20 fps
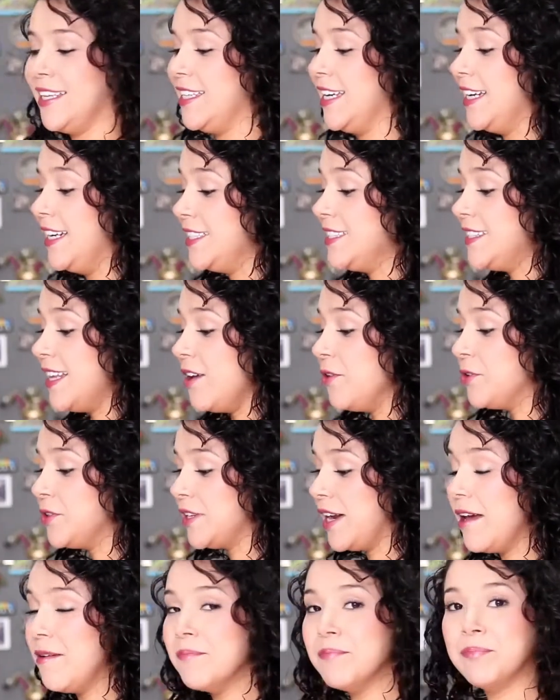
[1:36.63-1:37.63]
Y en esta
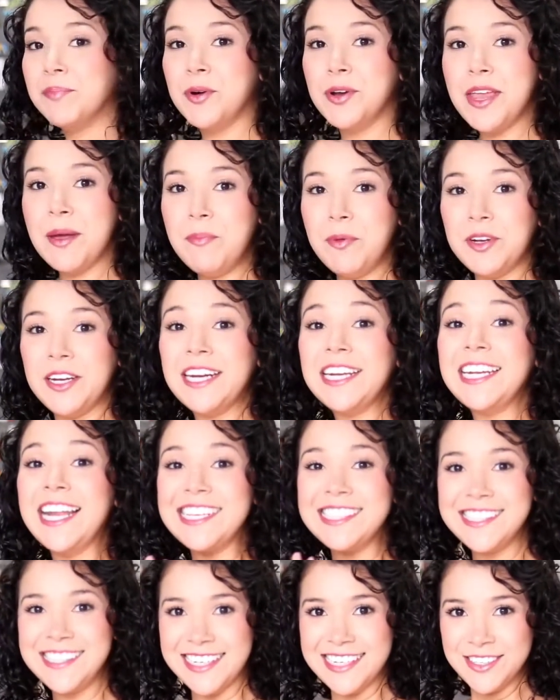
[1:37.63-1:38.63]
otra voy a poner
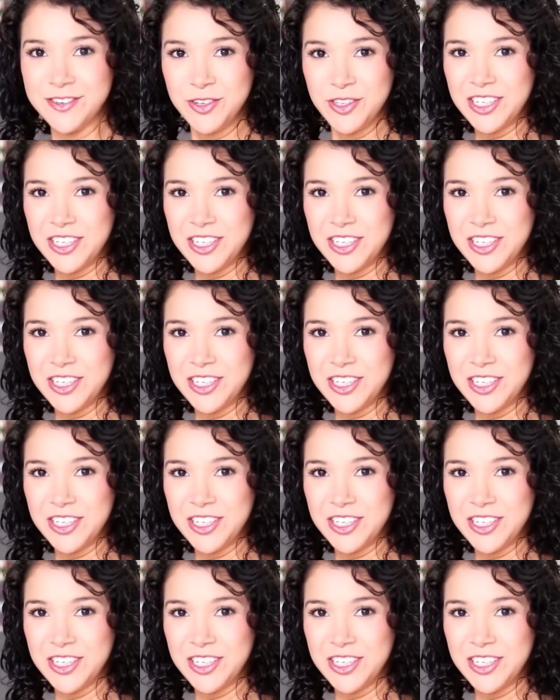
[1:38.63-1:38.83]
las 3